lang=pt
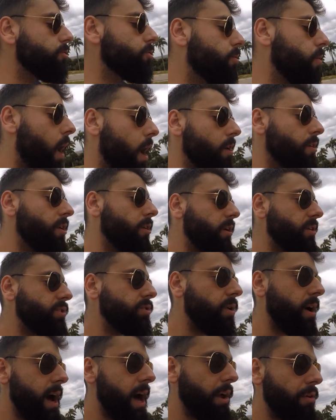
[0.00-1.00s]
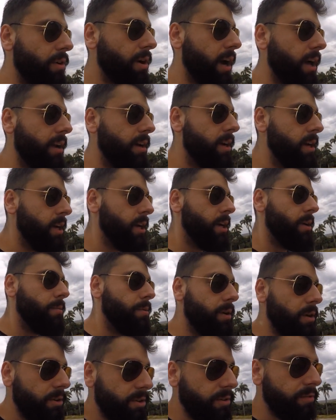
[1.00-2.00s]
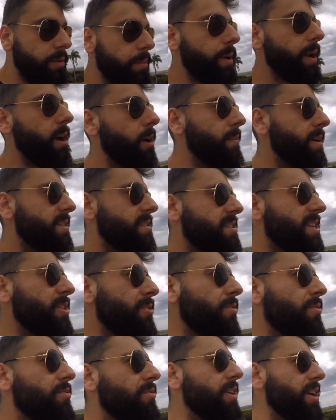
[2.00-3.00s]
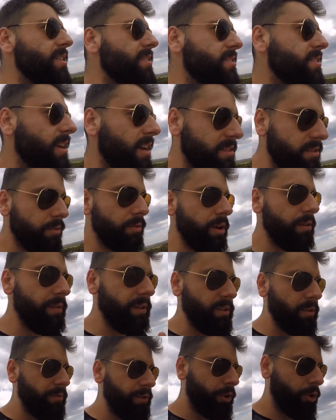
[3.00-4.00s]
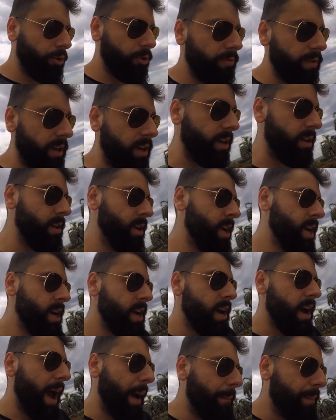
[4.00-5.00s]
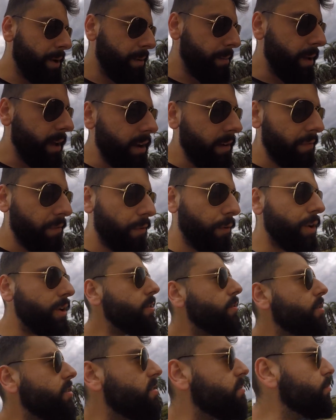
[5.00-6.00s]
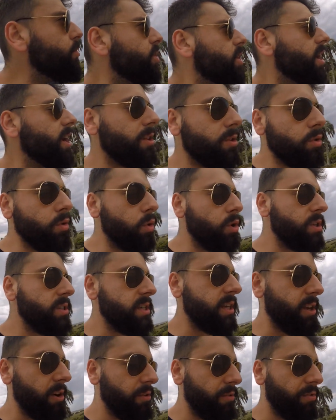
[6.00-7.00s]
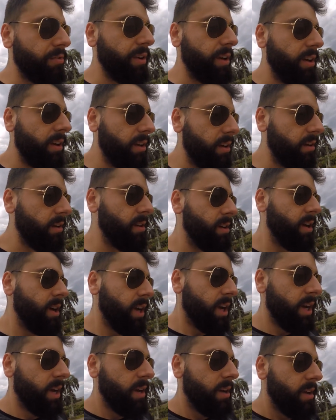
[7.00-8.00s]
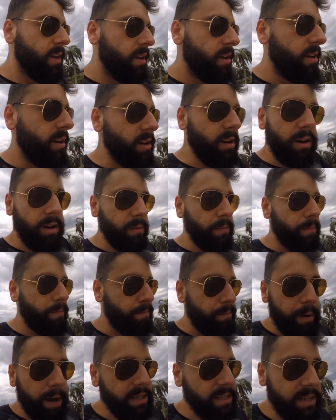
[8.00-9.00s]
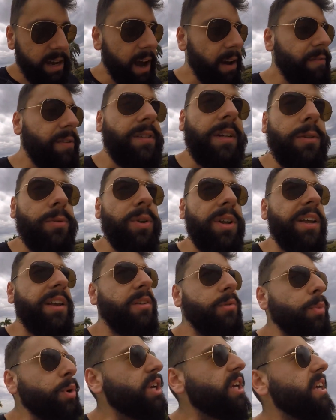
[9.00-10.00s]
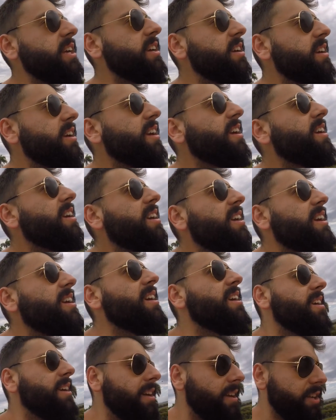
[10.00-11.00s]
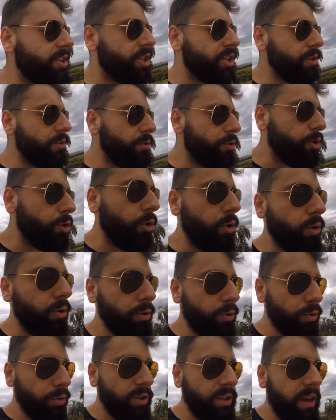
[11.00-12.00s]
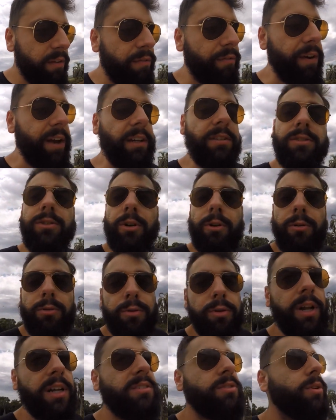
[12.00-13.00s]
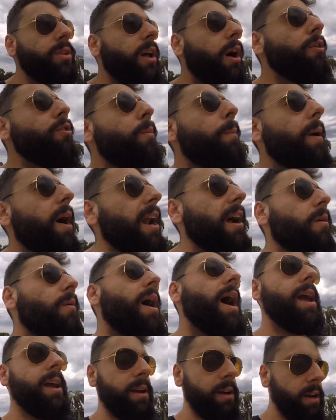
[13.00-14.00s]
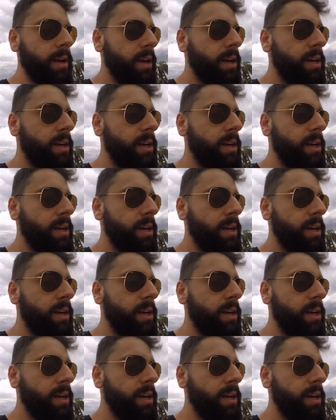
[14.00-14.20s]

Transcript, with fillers: no Uruguai é um negócio raro, cara. Porque eu já vim pra cá umas cinco vezes e é a segunda vez que eu vi chuva aqui. A primeira foi em 2014 que eu vim ah, passear, fazer turismo aqui e tinha o jogo do Defensor contra o Nacional do Paraguai